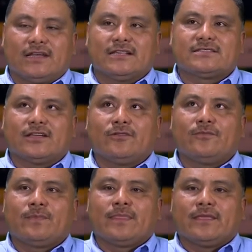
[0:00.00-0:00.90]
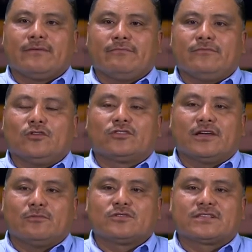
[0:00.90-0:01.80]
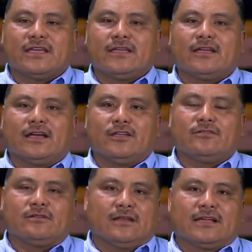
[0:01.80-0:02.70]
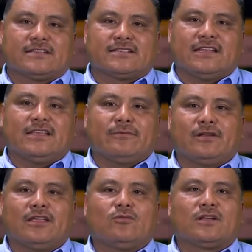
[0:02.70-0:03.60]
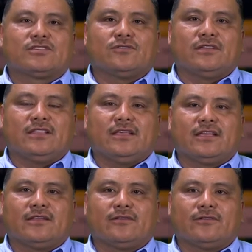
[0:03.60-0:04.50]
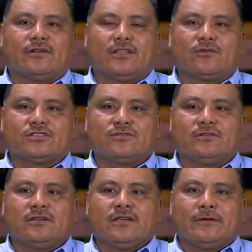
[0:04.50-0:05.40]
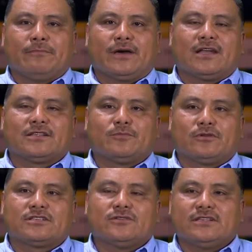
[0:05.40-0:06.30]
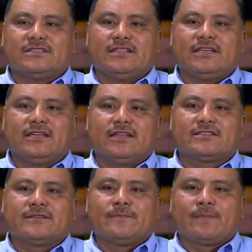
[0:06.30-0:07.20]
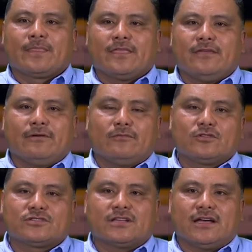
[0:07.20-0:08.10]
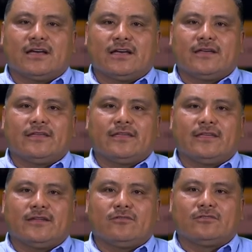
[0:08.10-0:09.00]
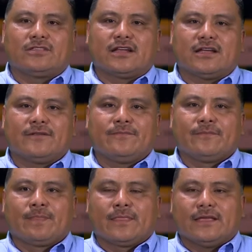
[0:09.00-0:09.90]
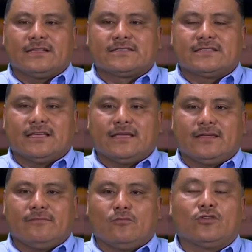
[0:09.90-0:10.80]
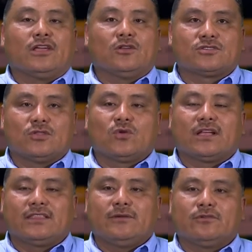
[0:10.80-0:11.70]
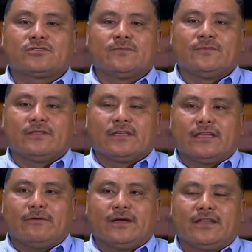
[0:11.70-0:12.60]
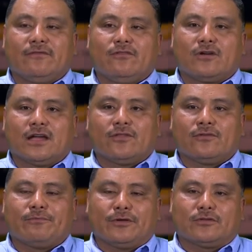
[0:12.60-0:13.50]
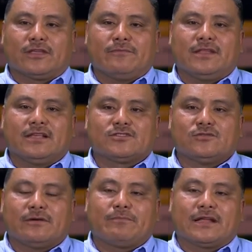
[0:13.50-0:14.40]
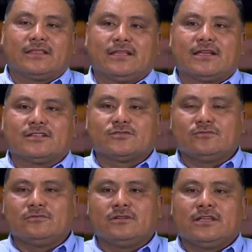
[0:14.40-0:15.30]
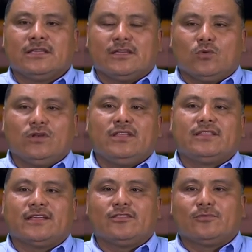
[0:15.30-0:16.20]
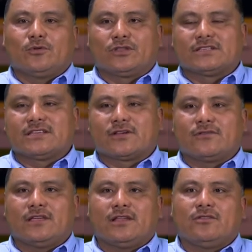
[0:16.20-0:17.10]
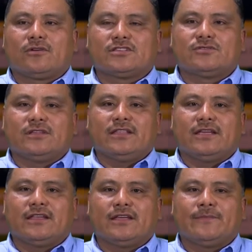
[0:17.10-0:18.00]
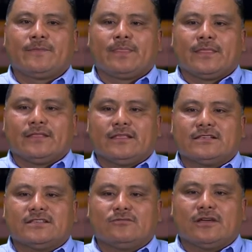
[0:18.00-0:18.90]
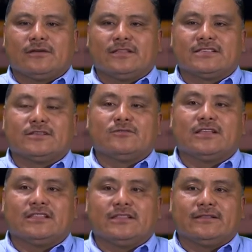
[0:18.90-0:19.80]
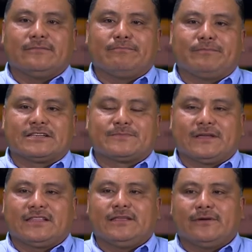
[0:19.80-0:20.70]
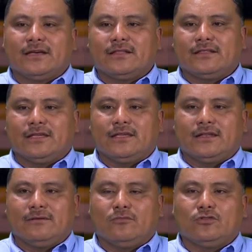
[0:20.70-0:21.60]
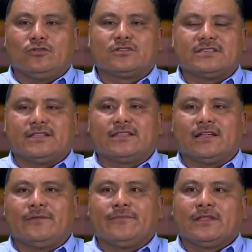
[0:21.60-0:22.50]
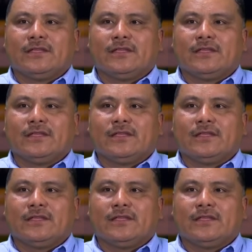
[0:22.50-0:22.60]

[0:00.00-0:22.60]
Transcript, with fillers: el Estado, notamos que hay la que se le llama la educación indígena, la educación para las poblaciones indígenas y vamos a encontrar este, modelos educativos que van enfocado, pero también es una práctica, es un, un intento por desarrollar la educación indígena desde una, desde una perspectiva del mundo occidental.